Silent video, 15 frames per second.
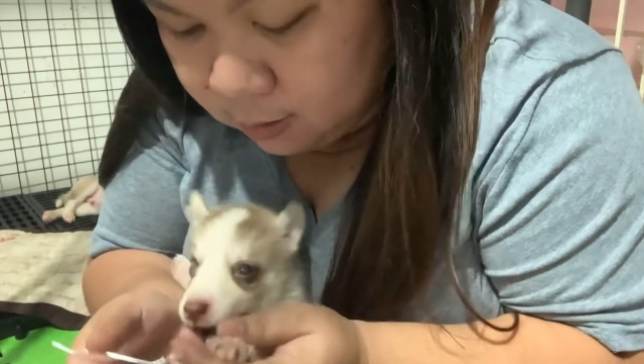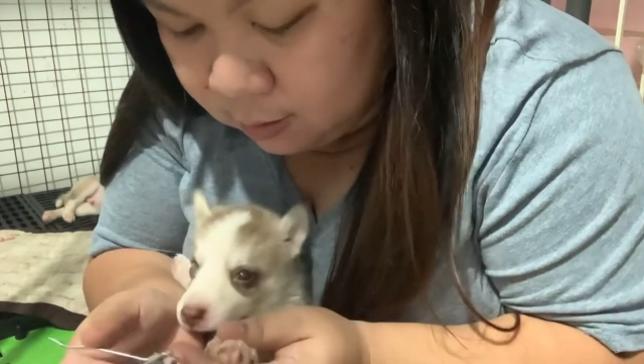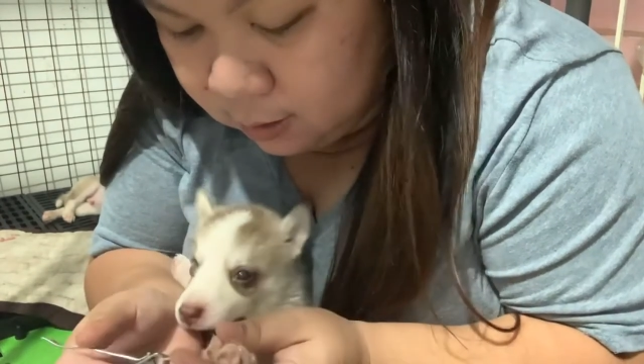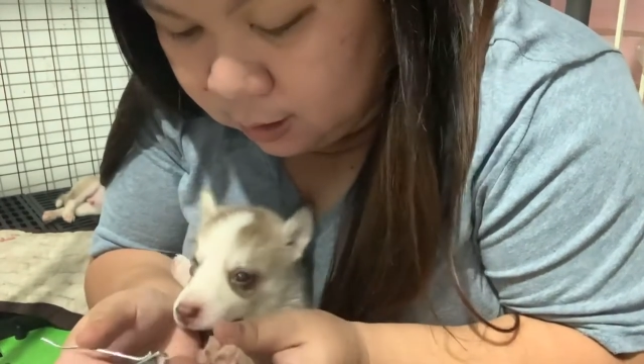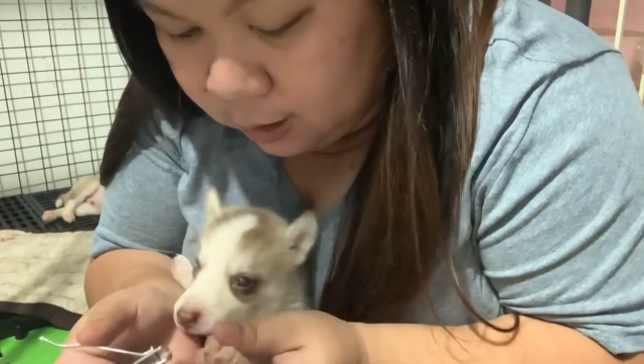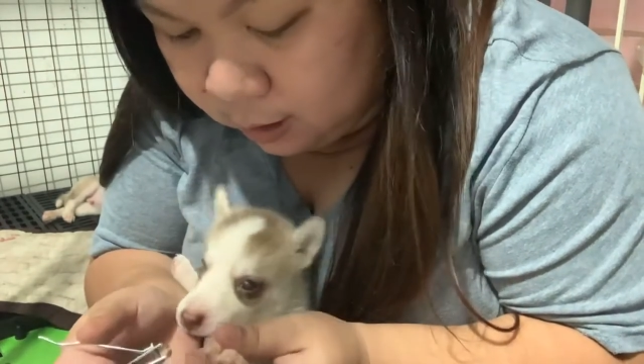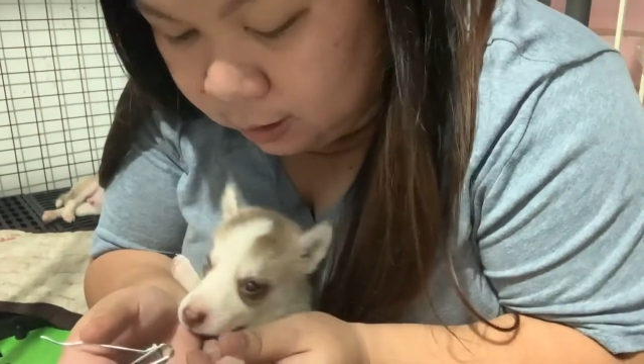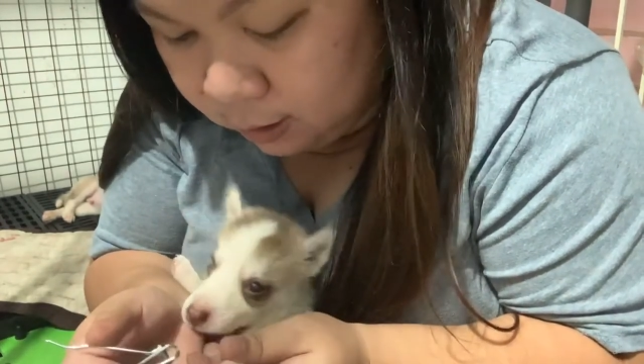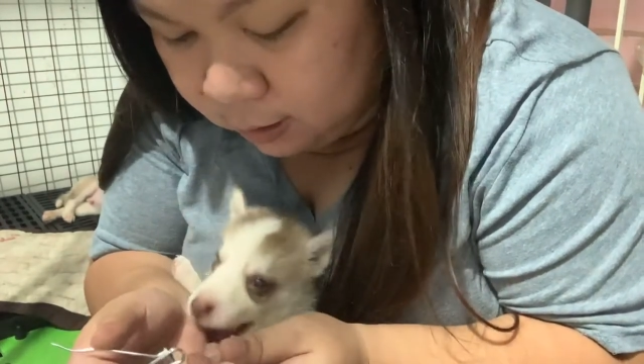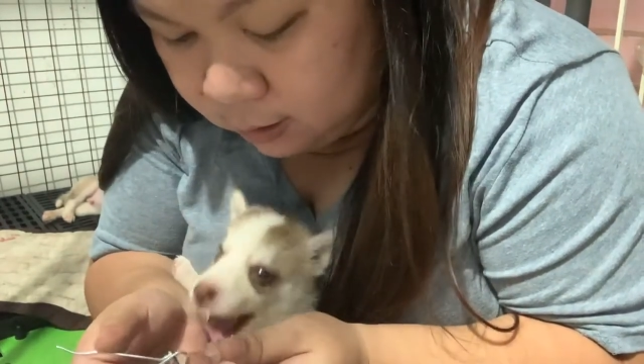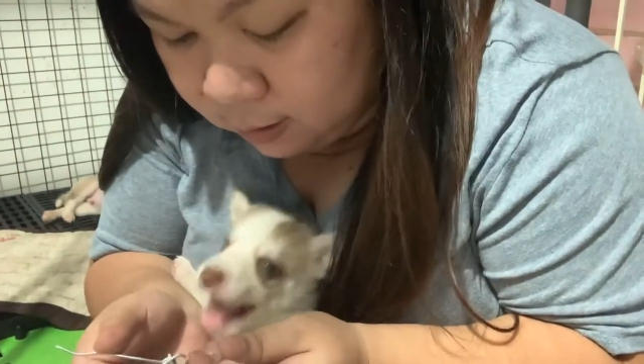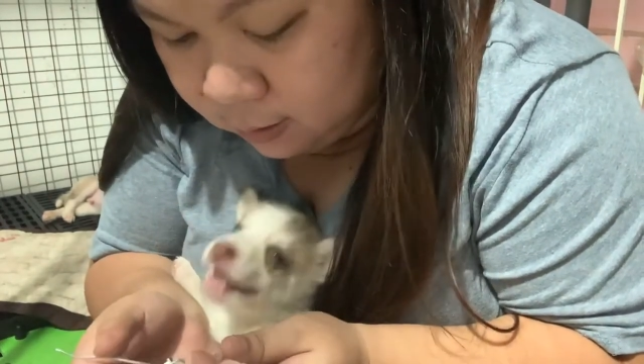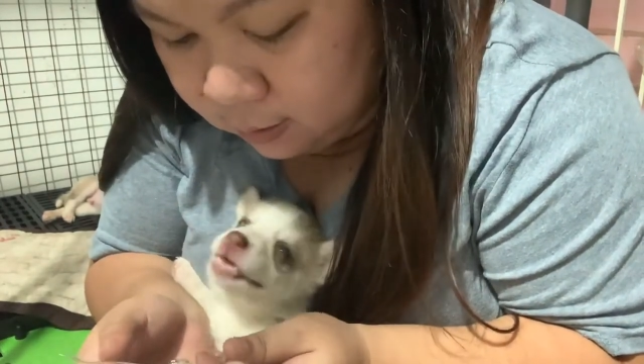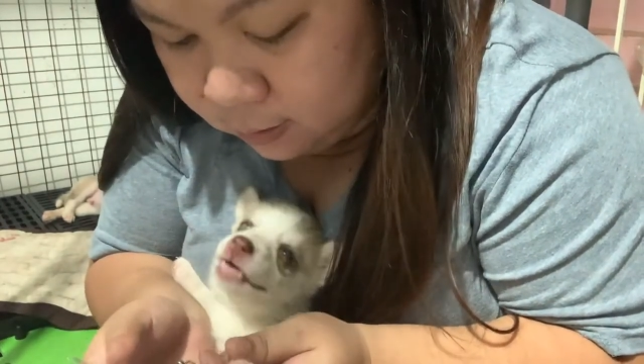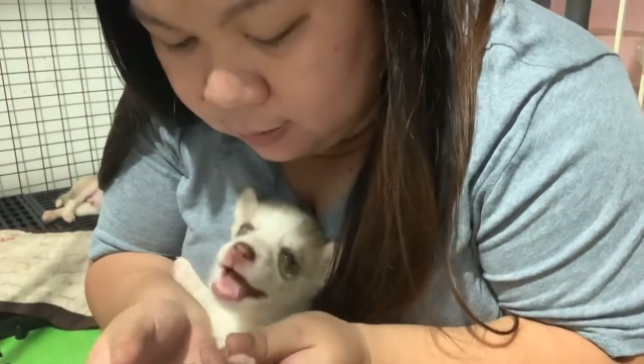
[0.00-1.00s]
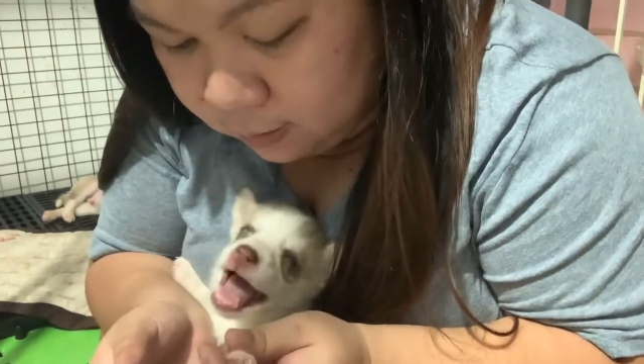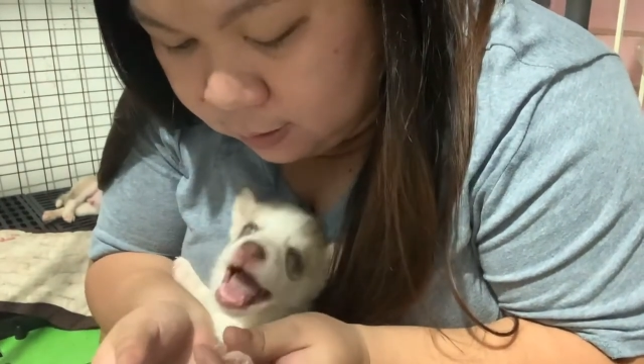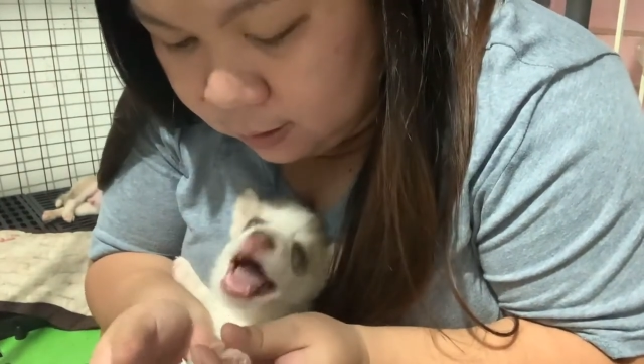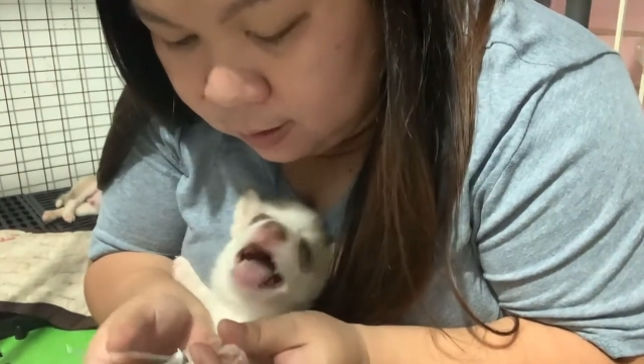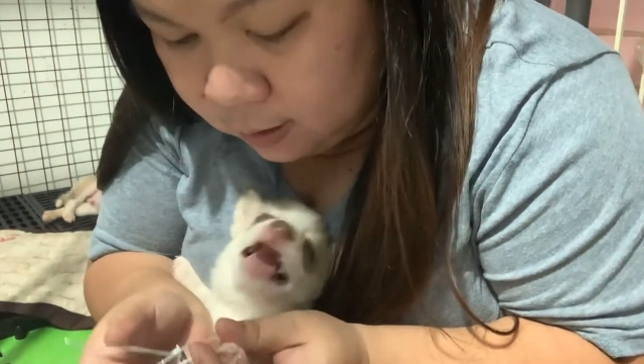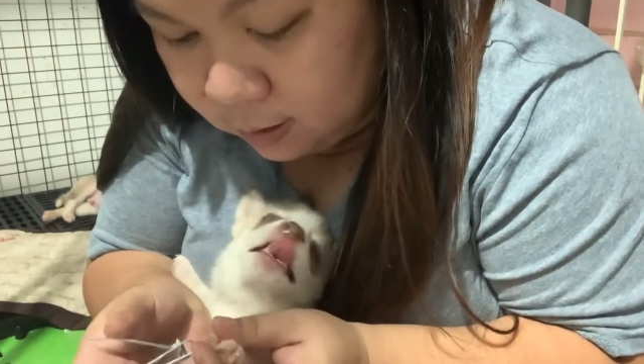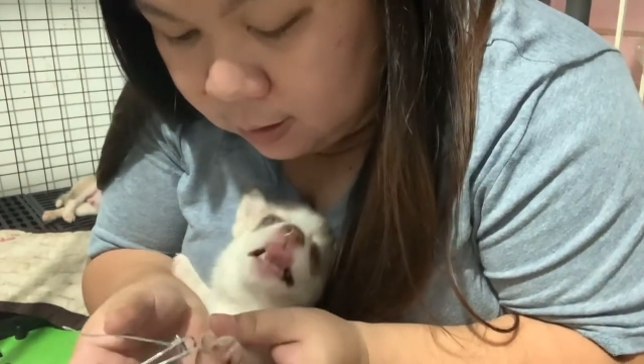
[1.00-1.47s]
Yan.
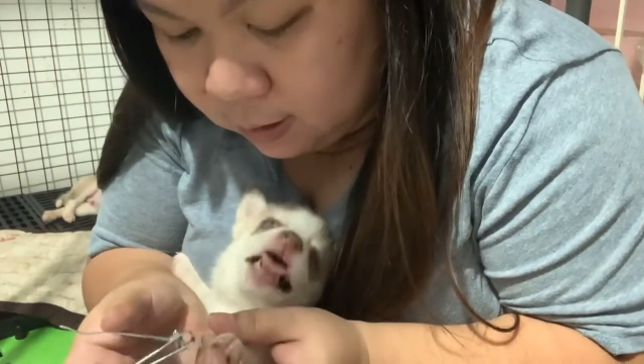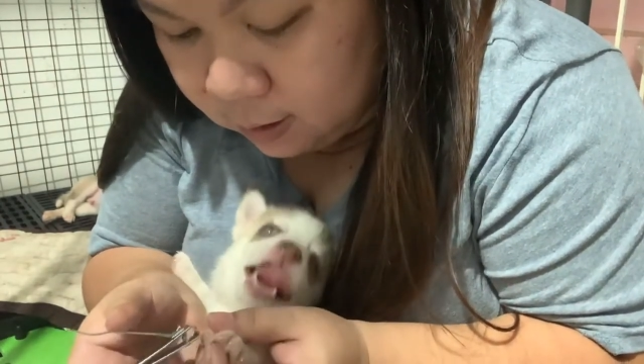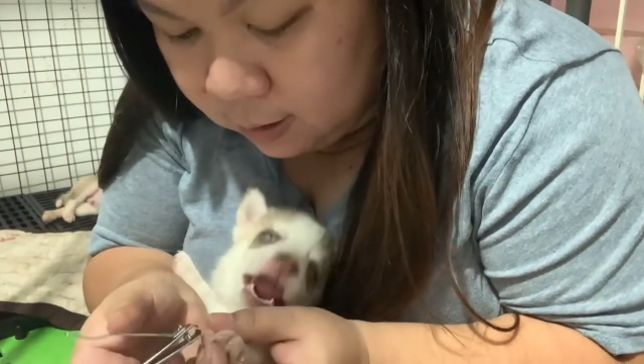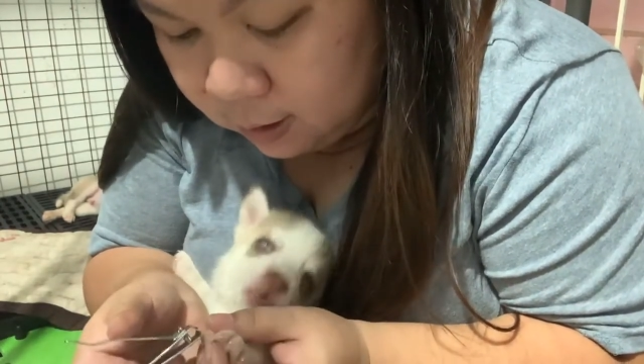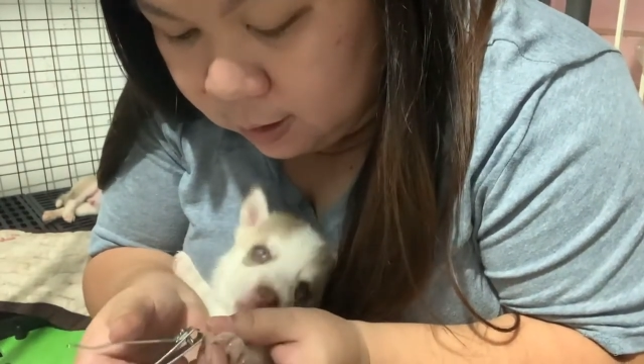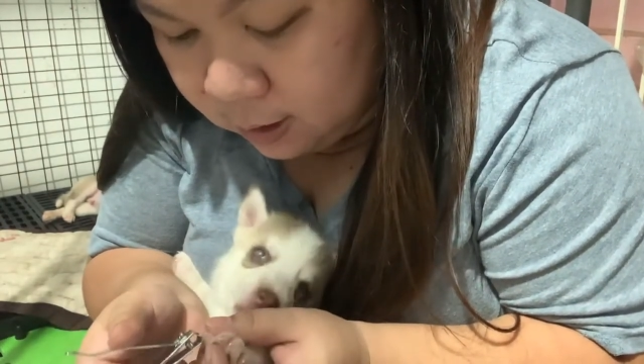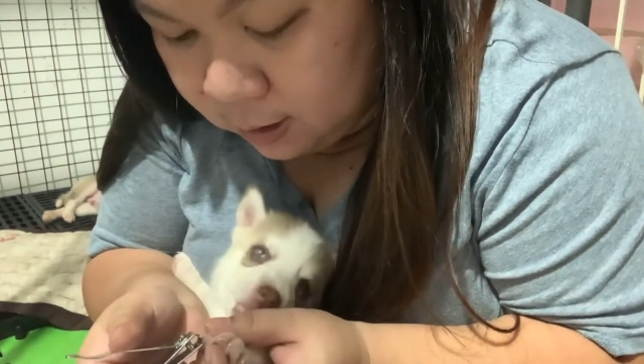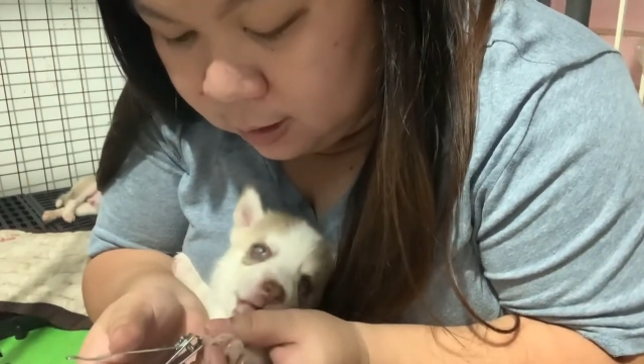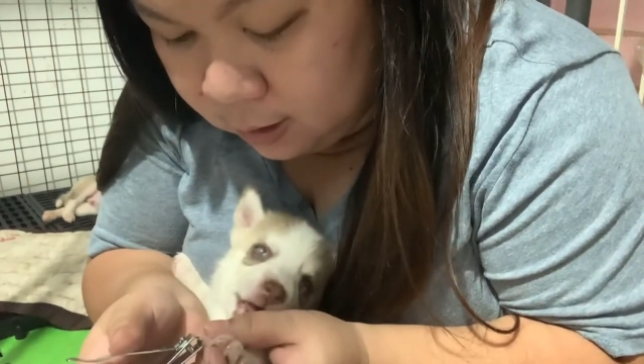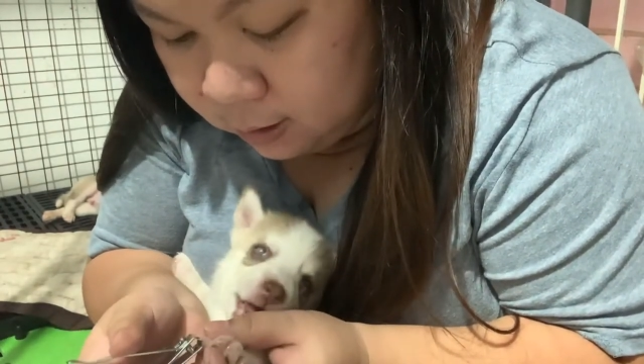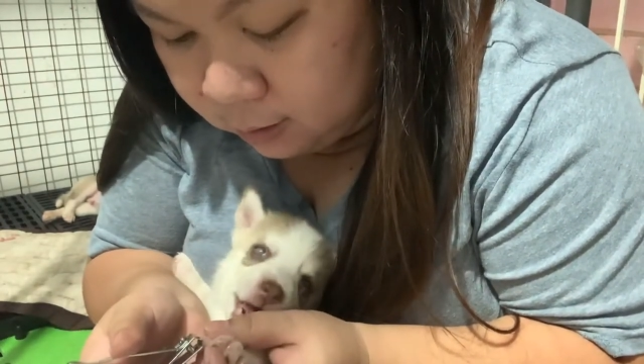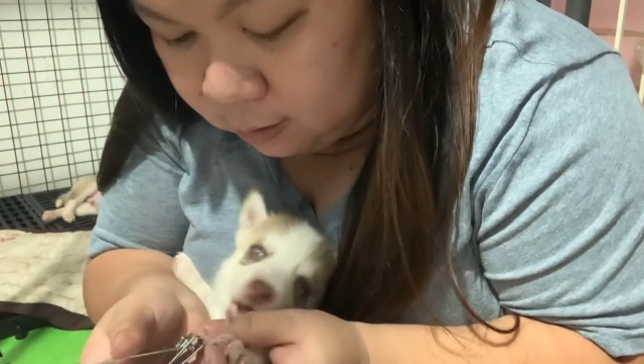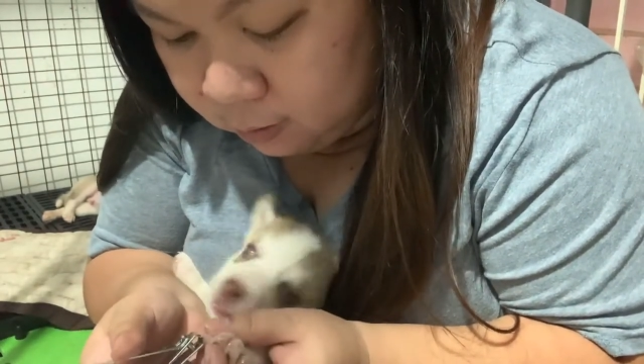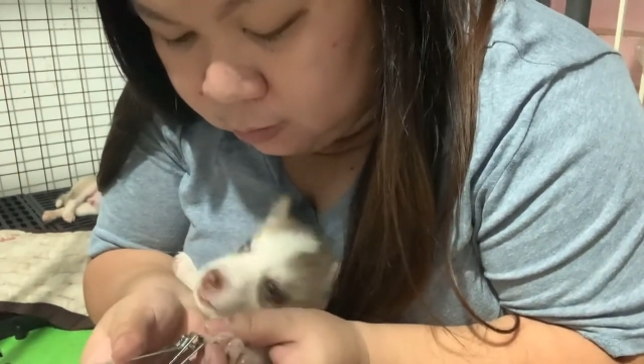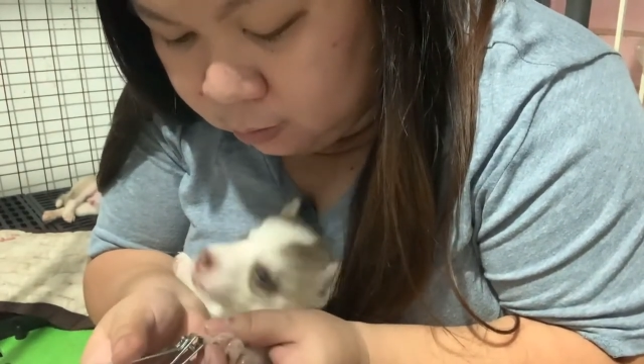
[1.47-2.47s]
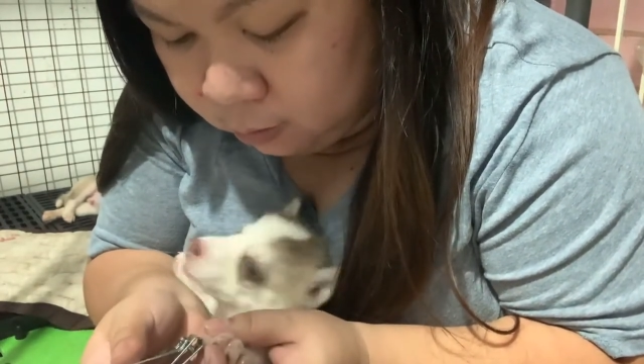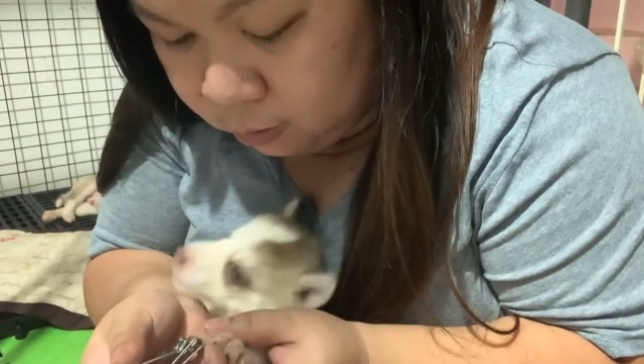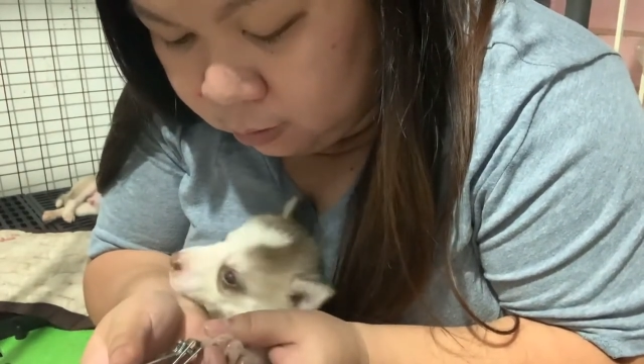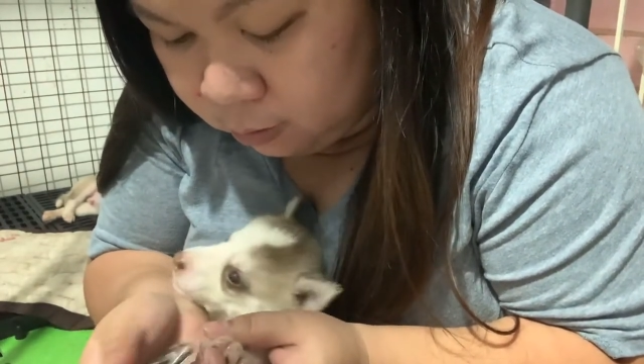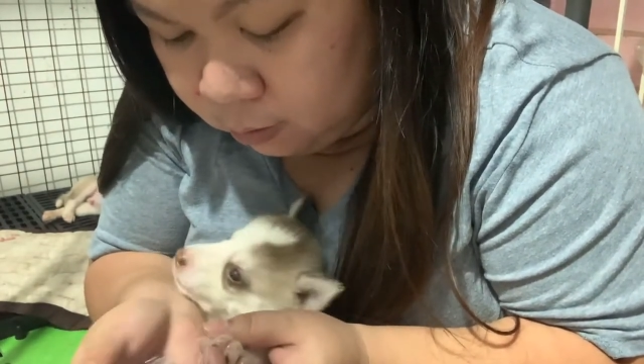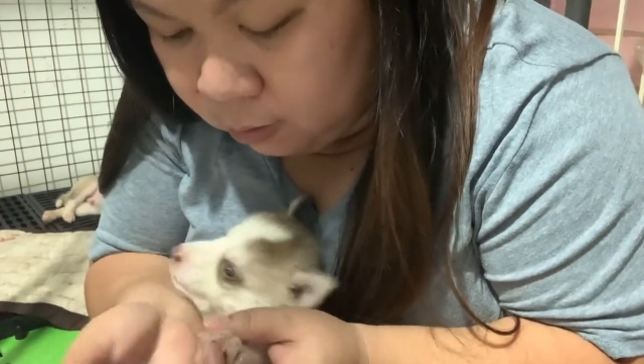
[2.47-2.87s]
Ayan, yung dulo-dulo